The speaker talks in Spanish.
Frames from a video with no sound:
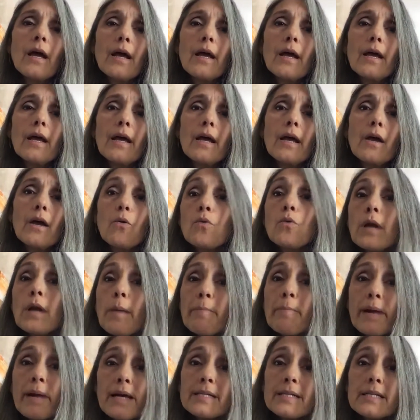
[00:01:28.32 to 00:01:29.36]
eh, una
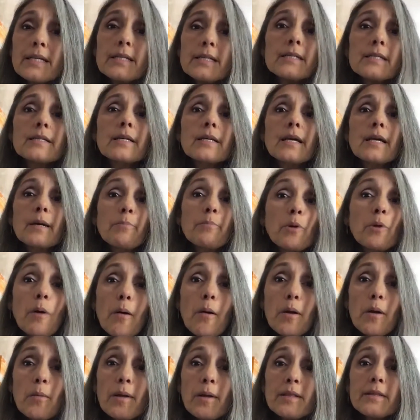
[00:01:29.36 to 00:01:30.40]
praxis que
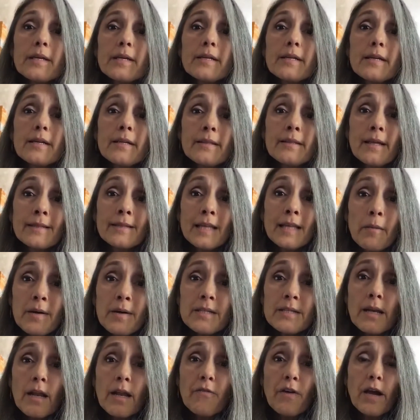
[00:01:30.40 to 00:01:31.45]
probablemente intentaba
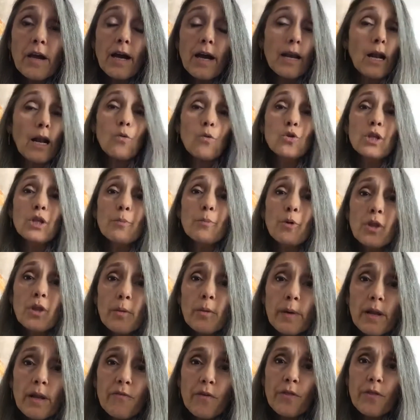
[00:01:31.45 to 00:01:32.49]
significar algún tipo de
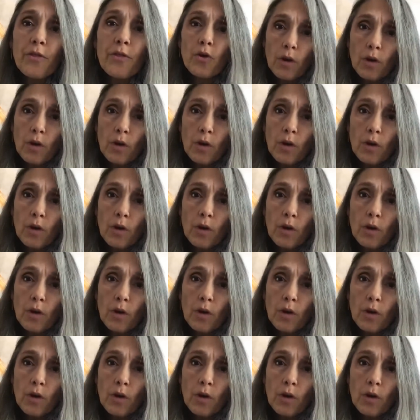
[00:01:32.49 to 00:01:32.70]
beneficio,